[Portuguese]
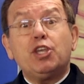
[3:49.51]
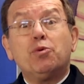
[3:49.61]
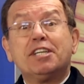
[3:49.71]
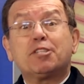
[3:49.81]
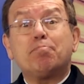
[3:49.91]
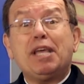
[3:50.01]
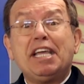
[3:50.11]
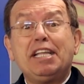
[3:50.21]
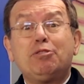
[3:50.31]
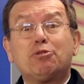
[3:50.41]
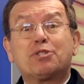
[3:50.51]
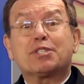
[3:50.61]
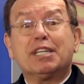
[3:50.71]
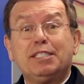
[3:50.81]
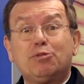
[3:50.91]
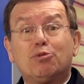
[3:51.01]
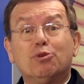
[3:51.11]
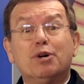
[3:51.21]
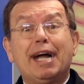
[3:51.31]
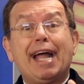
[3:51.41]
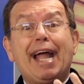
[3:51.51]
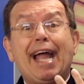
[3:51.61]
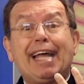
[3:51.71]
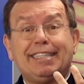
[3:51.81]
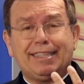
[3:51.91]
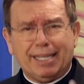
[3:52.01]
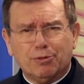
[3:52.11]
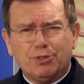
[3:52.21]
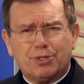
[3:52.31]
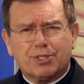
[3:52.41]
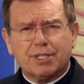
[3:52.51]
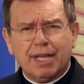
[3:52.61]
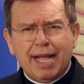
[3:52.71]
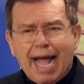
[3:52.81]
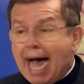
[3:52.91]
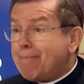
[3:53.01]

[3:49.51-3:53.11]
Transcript: e o Espírito Santo é Deus. A